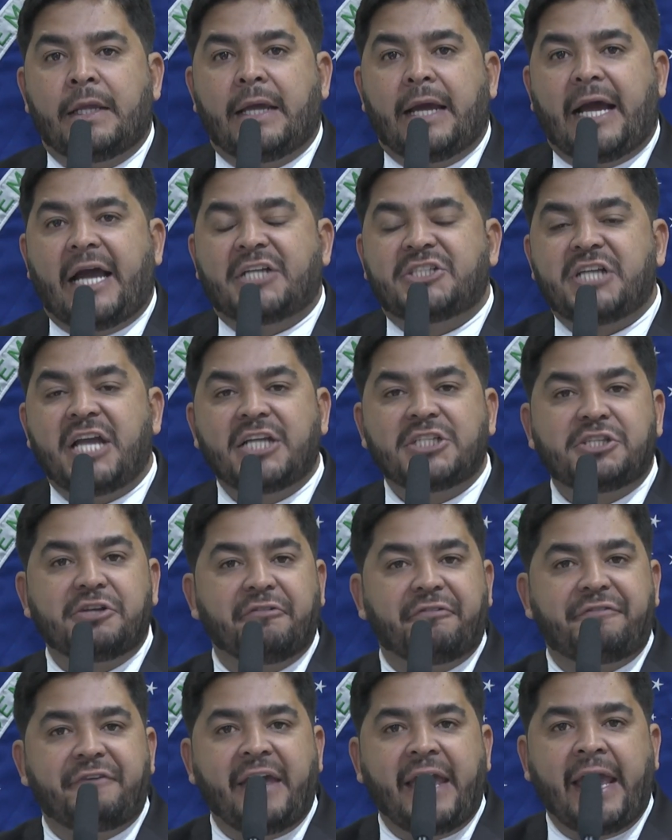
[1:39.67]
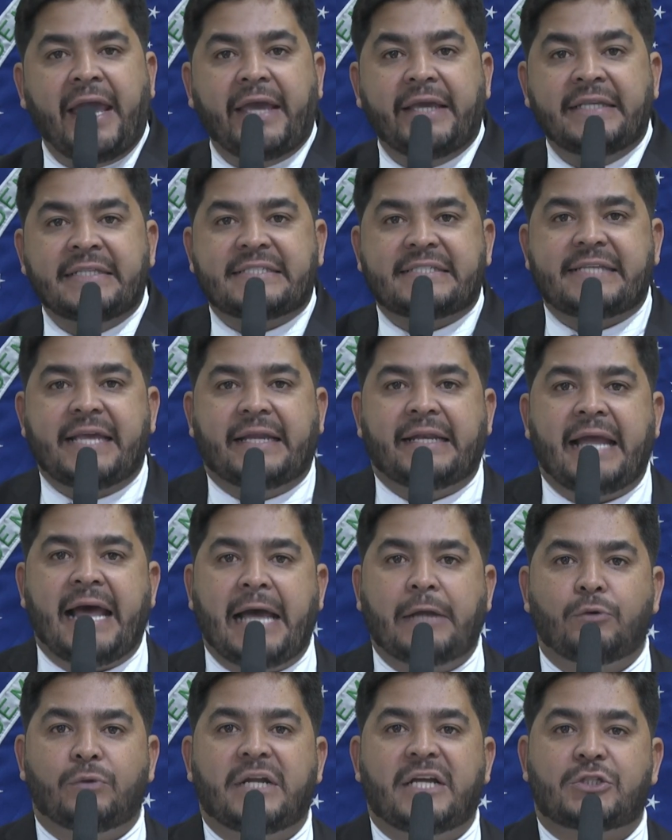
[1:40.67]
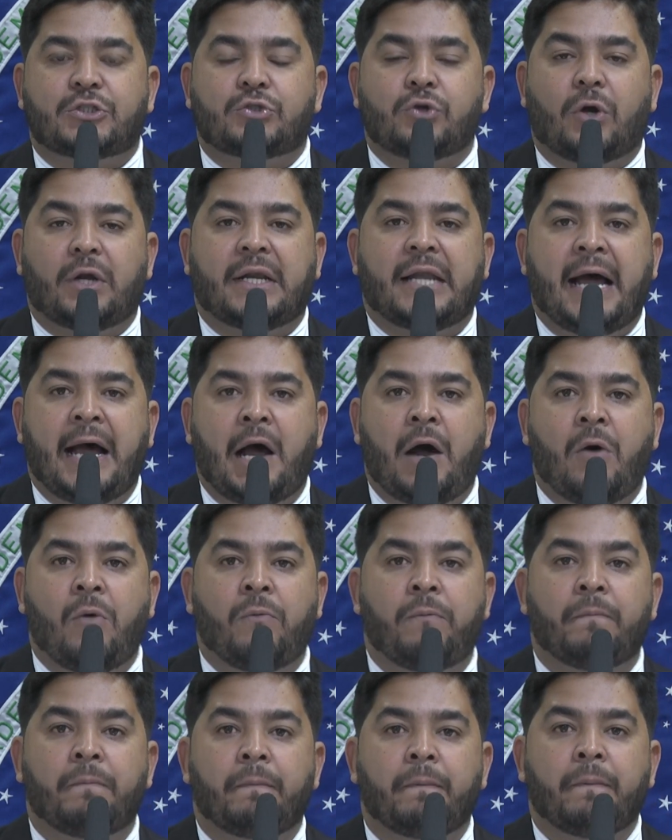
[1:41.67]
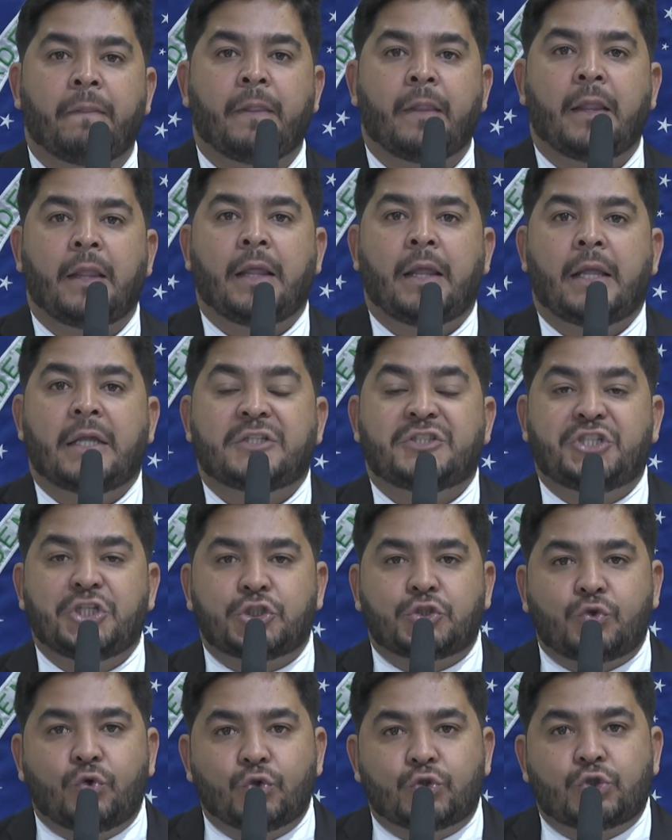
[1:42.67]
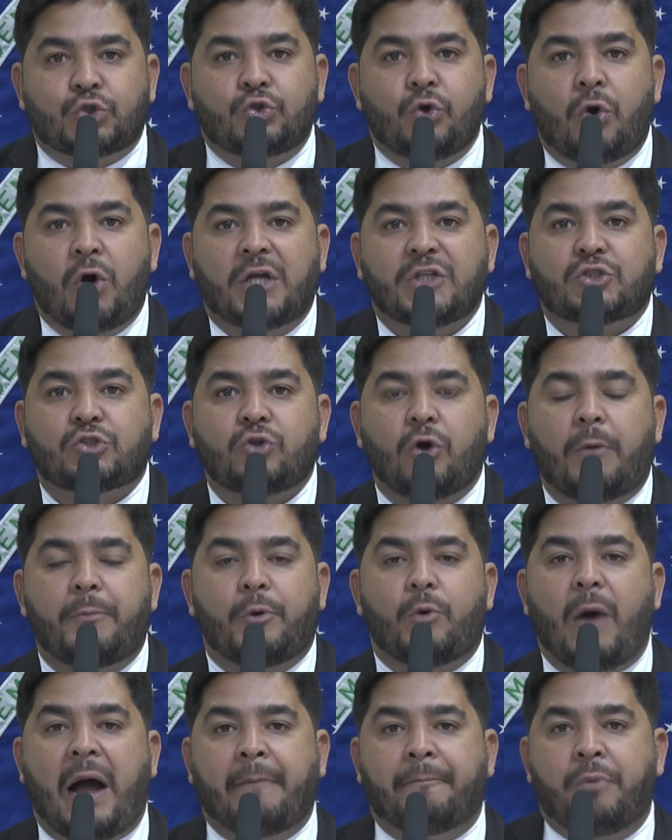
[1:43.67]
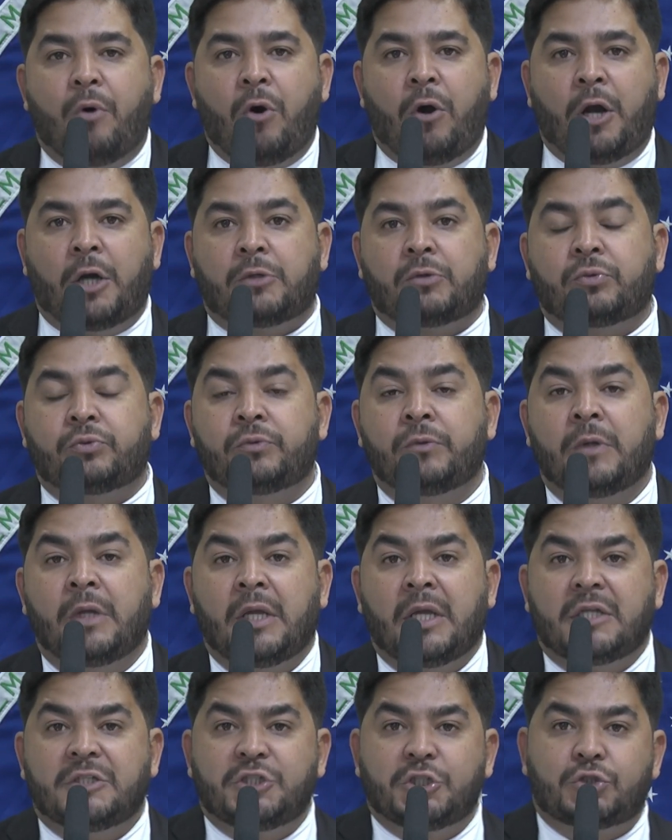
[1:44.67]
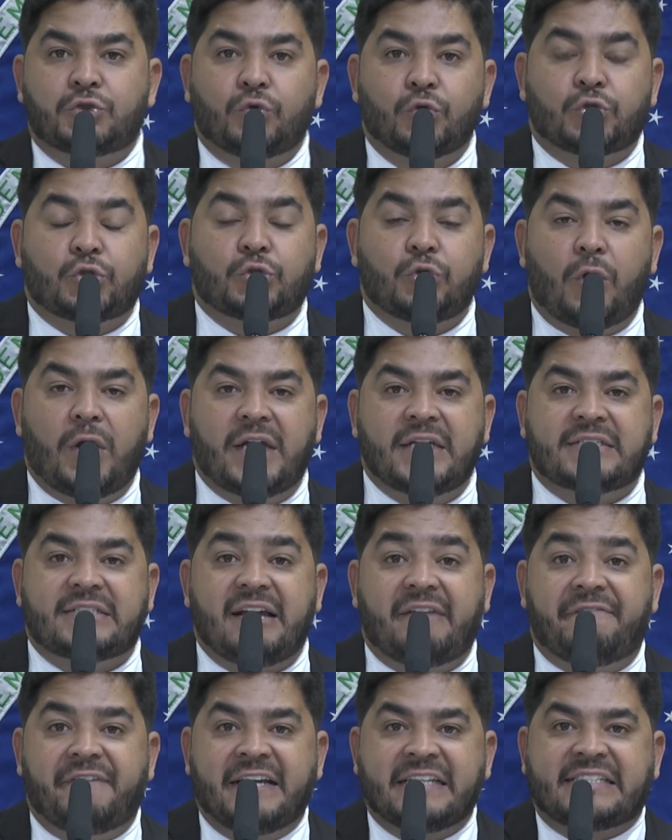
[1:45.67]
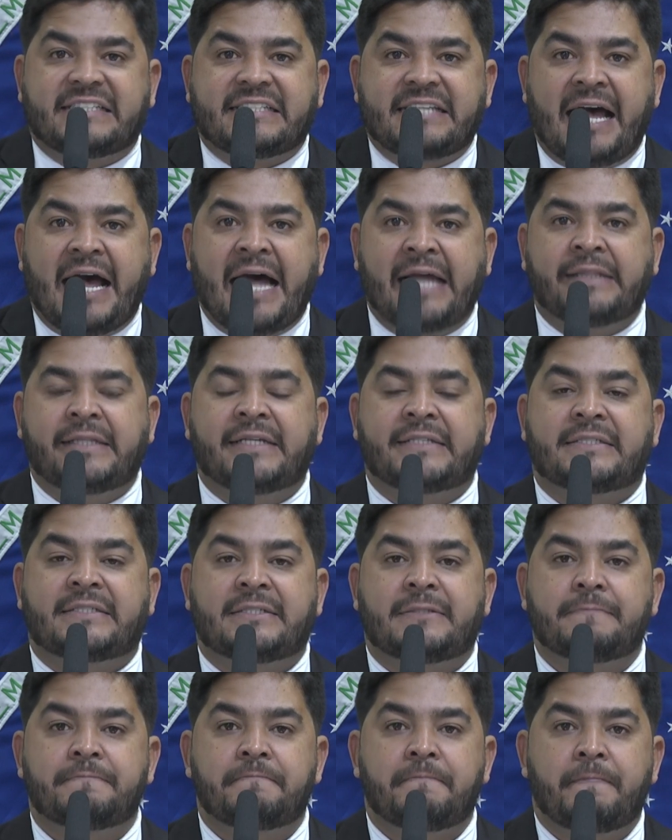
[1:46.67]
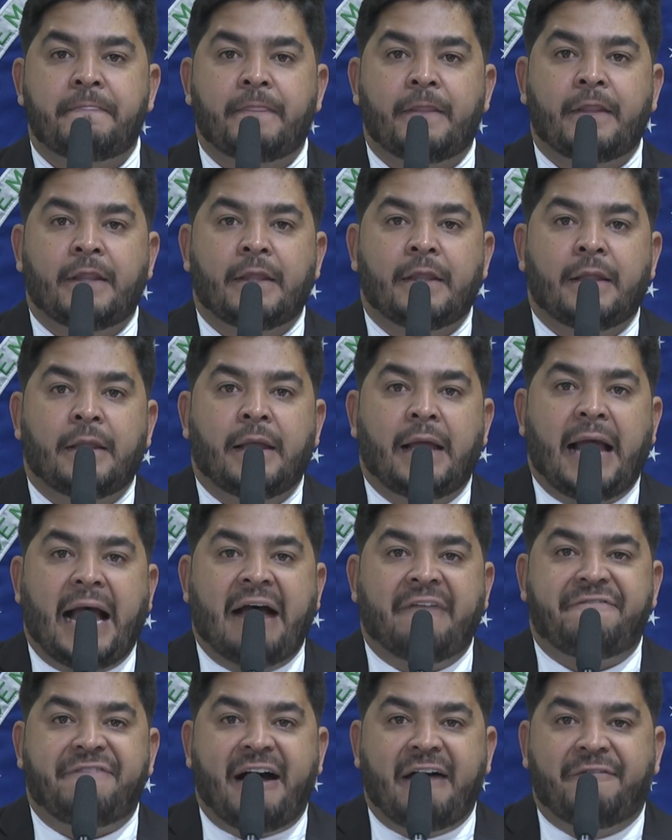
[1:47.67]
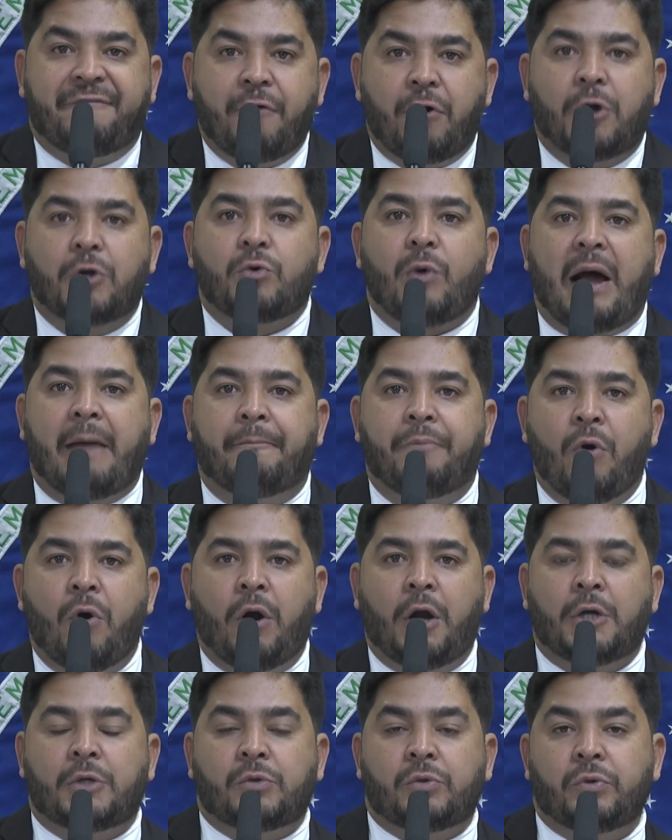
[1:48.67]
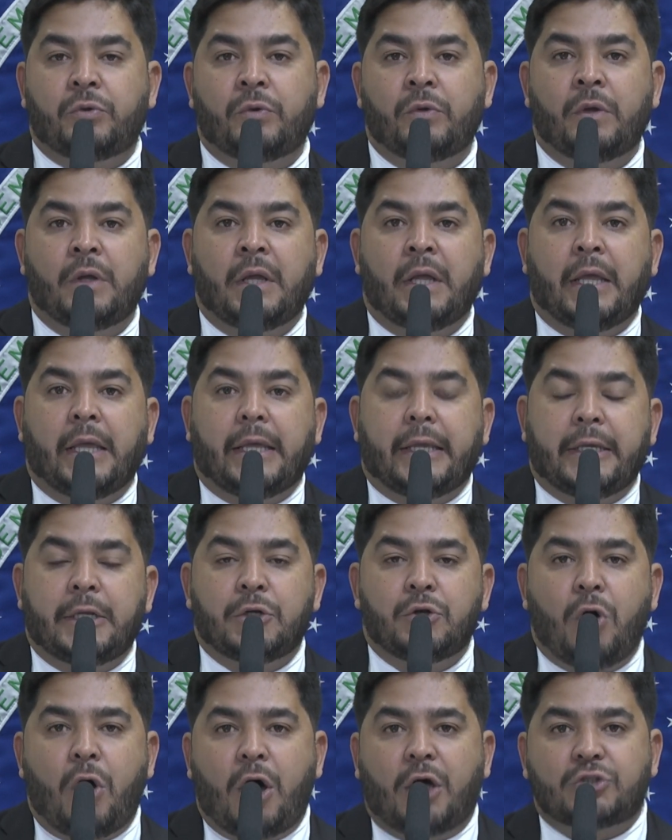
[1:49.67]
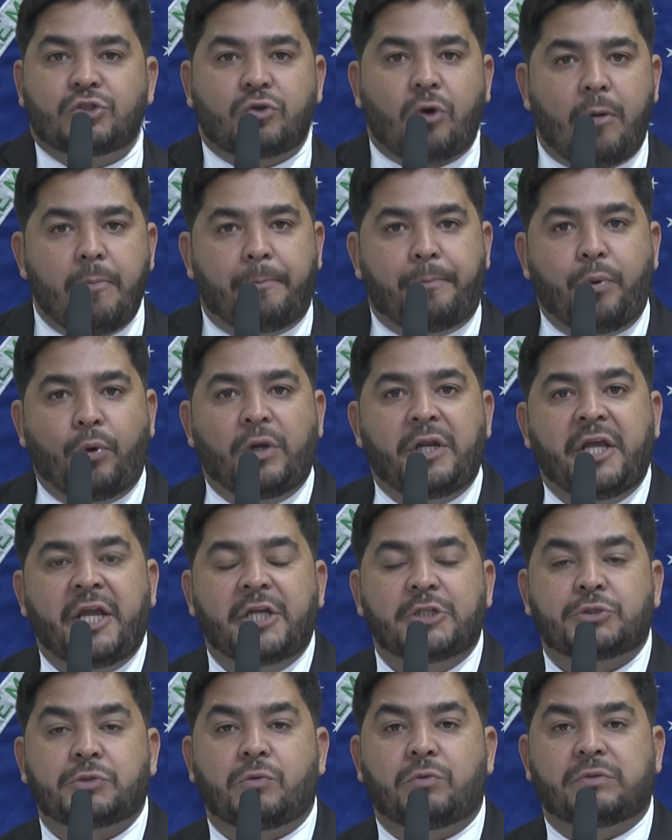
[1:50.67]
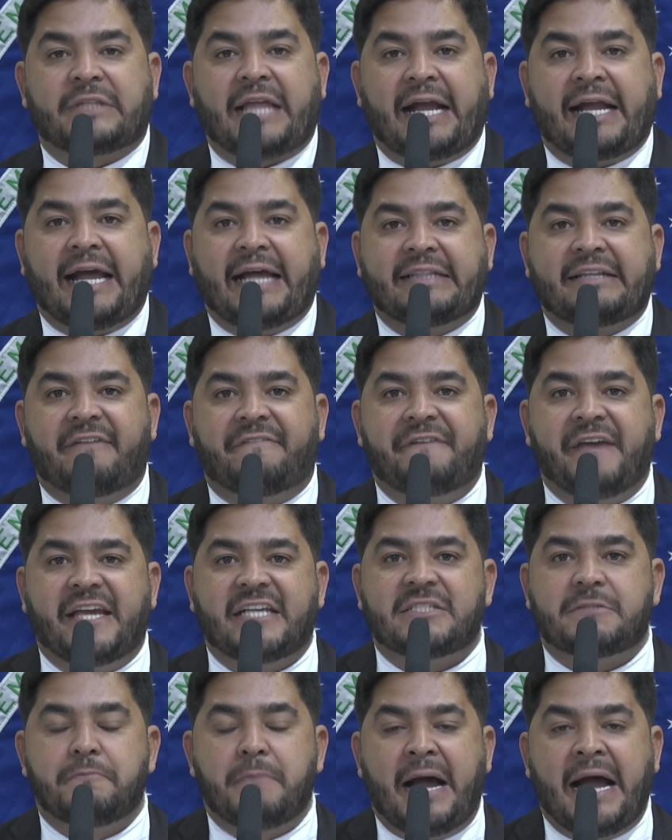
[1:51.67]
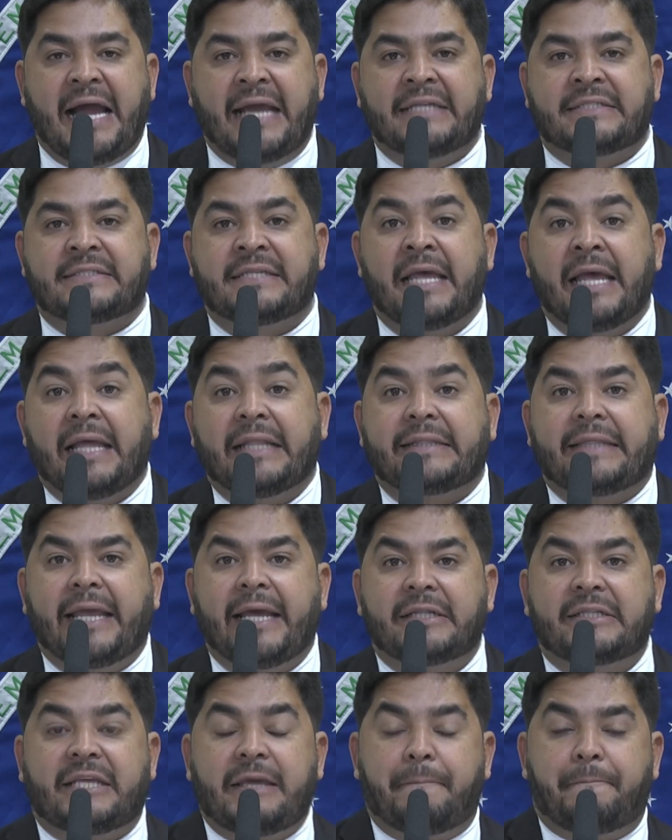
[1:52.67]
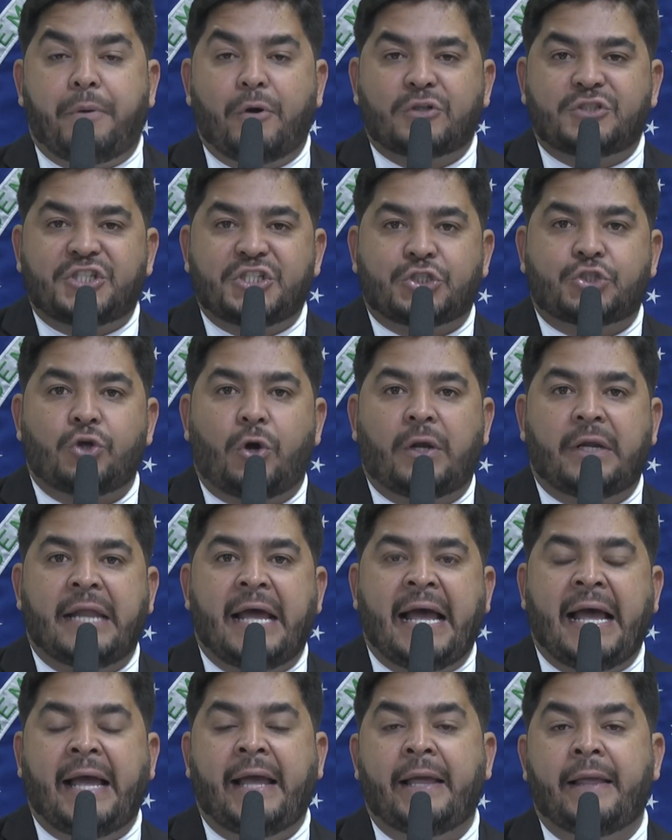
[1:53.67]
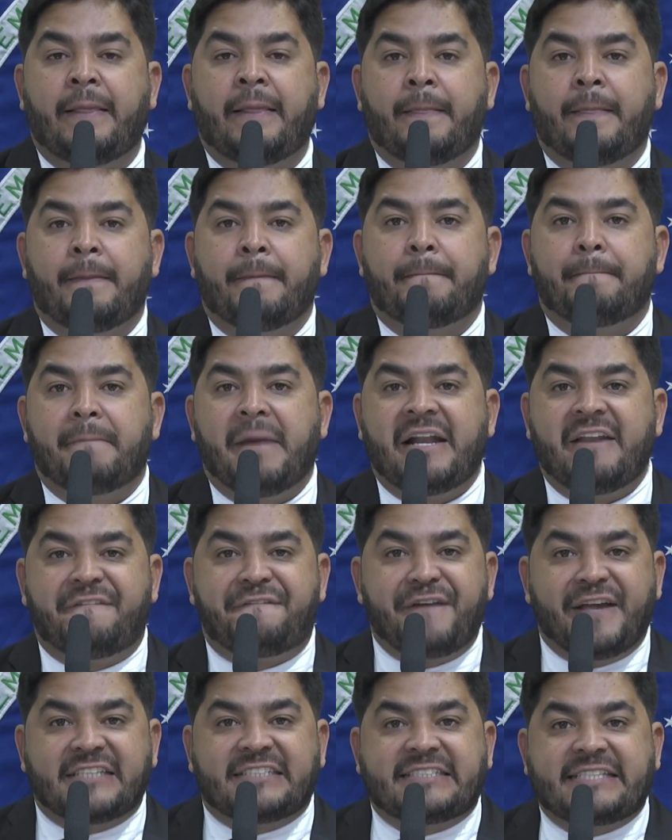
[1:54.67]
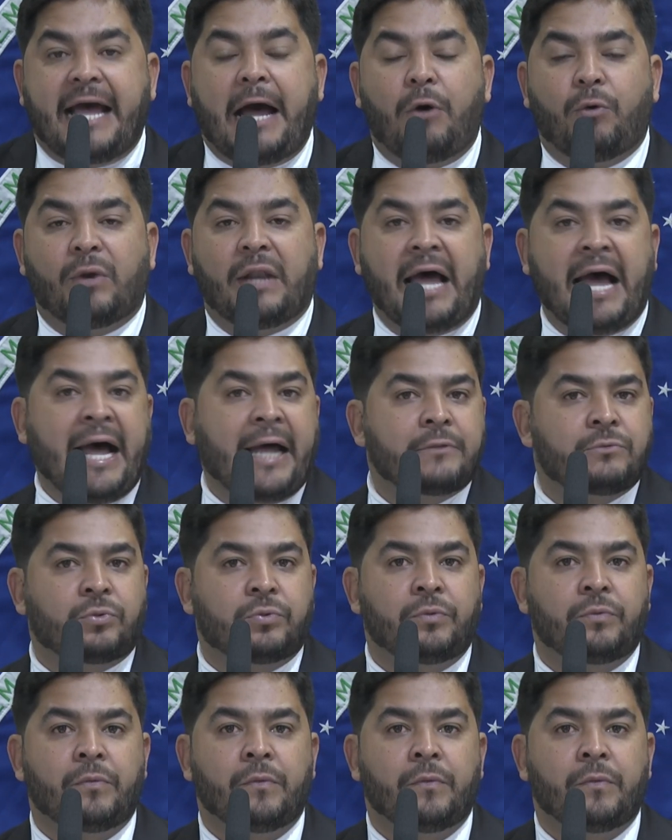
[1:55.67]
a gente ver em cenário nacional discussões sobre o aborto, discussões avançadas a favor do aborto, e nós, como político, está cada vez mais tendo que posicionar, manifestar o lado.